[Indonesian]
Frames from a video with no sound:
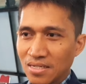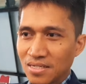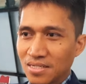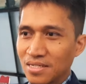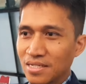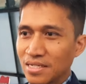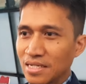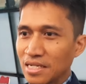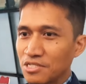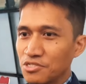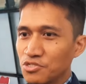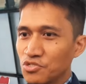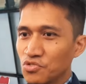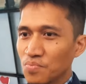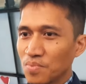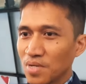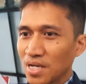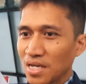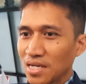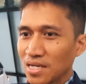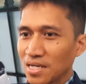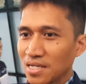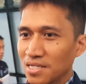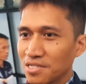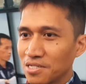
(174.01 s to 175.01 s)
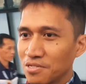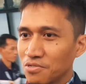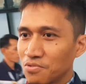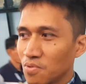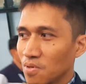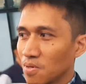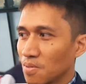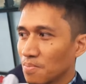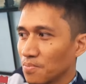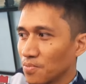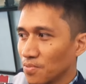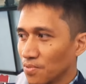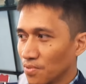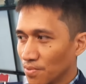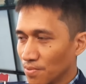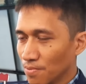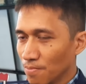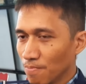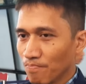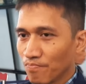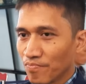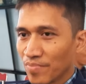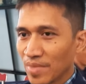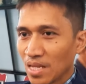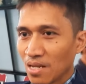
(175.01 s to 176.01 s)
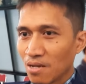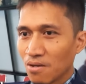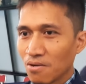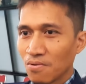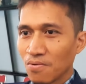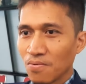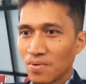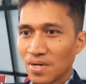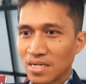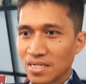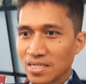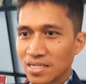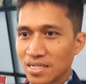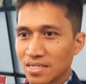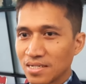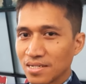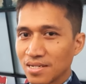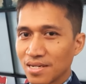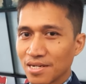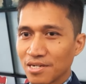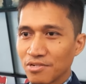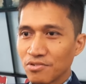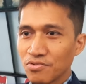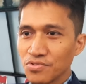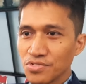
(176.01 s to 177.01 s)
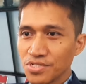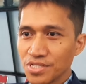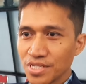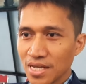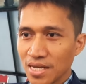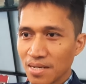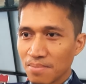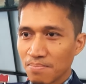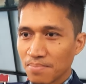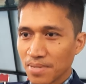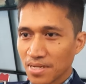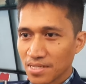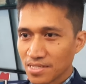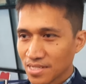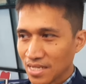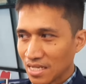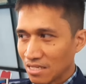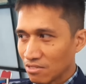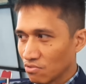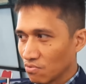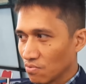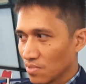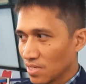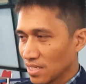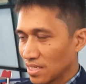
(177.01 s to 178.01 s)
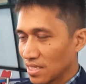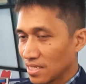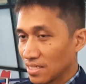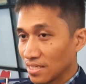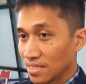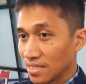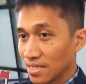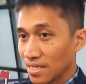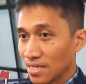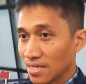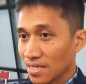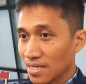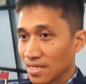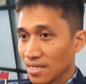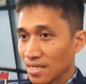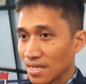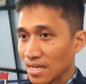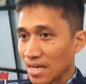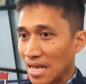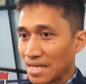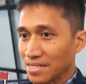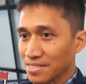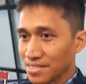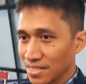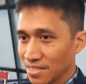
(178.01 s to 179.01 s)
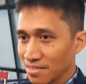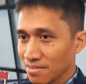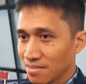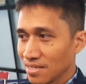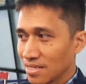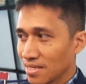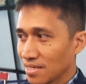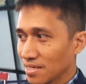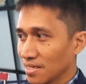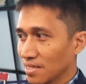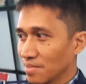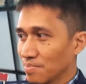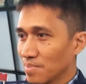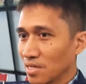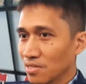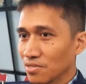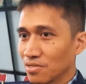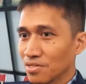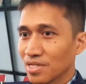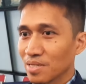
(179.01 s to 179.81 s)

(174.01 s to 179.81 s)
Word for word: Dengan jumlah ada 20 warga negara Indonesia plus satu warga negara asing dari Lebanon